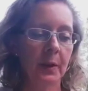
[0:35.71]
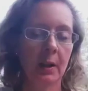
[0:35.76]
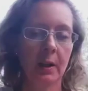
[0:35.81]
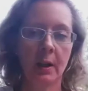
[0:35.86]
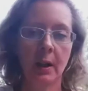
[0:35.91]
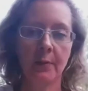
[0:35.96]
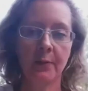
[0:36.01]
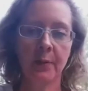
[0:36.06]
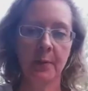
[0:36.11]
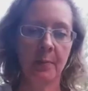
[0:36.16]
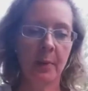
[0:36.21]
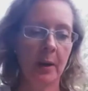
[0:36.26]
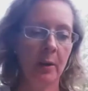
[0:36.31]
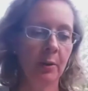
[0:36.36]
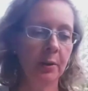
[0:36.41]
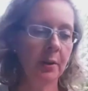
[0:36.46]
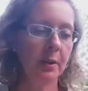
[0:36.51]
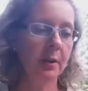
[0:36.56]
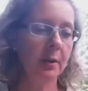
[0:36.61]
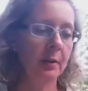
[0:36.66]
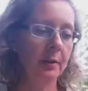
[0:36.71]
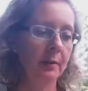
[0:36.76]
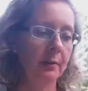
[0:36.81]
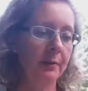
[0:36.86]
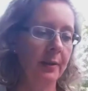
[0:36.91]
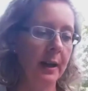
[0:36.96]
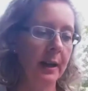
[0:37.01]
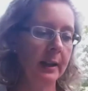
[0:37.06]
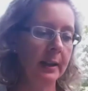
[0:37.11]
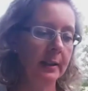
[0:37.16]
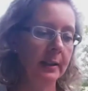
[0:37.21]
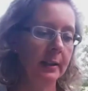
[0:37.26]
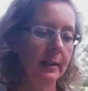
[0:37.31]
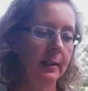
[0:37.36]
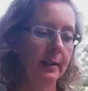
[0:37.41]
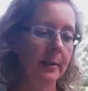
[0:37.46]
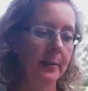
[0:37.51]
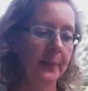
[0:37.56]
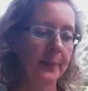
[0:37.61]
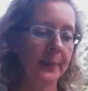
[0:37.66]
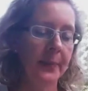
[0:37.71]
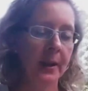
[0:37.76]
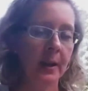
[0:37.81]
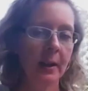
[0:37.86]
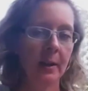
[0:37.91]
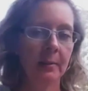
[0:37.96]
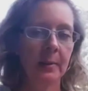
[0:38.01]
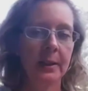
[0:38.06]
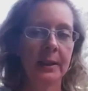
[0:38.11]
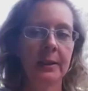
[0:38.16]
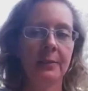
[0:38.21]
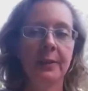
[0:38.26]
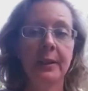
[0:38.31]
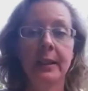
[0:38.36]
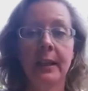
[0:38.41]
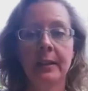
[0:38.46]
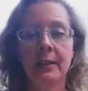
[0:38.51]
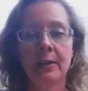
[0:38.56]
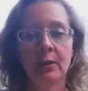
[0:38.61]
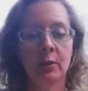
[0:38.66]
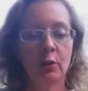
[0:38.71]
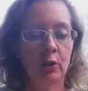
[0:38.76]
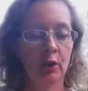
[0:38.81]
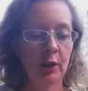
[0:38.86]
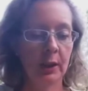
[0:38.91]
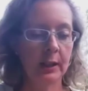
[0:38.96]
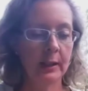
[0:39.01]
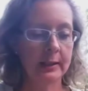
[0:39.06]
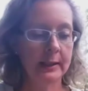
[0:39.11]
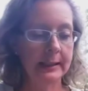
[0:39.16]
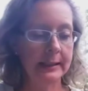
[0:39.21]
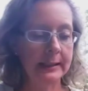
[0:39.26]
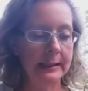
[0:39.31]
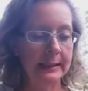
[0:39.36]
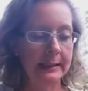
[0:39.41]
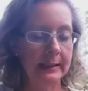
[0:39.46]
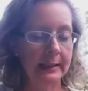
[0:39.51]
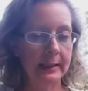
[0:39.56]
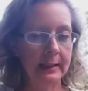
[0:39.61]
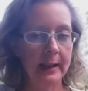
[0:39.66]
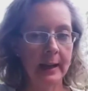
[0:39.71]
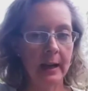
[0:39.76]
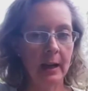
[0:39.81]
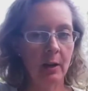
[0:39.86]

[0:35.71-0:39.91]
Kaffeepause, weiter mit Dividendenstrategien.